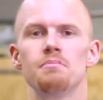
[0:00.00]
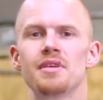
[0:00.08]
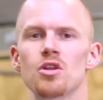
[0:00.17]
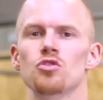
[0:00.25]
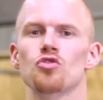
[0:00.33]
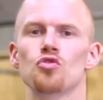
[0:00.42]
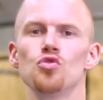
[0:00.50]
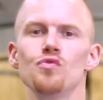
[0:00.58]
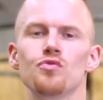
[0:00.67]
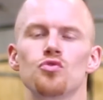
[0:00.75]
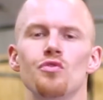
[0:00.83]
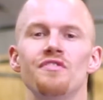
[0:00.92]
Bien entendu,
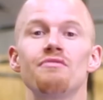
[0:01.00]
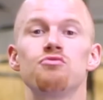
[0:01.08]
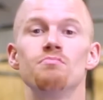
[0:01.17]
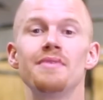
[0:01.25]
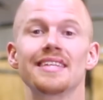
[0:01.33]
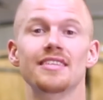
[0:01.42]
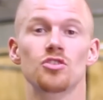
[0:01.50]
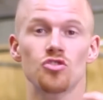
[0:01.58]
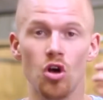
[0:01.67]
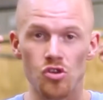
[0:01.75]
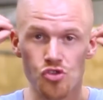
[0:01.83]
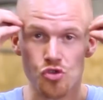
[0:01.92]
vous devez vous mettre
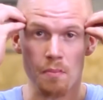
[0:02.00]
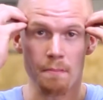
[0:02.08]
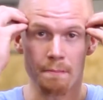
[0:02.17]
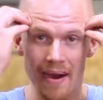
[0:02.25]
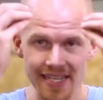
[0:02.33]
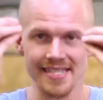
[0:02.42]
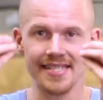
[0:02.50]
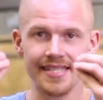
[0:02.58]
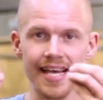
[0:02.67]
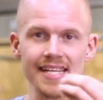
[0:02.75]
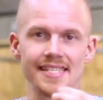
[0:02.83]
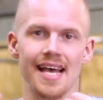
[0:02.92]
dans ce
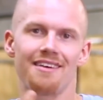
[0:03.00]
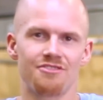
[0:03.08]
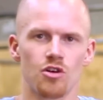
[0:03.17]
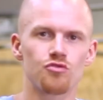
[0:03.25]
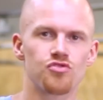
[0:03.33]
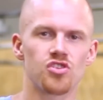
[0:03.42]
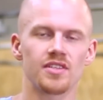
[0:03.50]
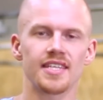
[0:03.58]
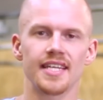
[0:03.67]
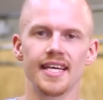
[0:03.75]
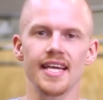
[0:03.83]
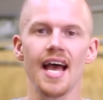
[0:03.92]
mindset avant de vous
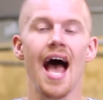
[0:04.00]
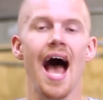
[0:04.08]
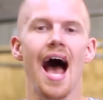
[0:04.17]
entraîner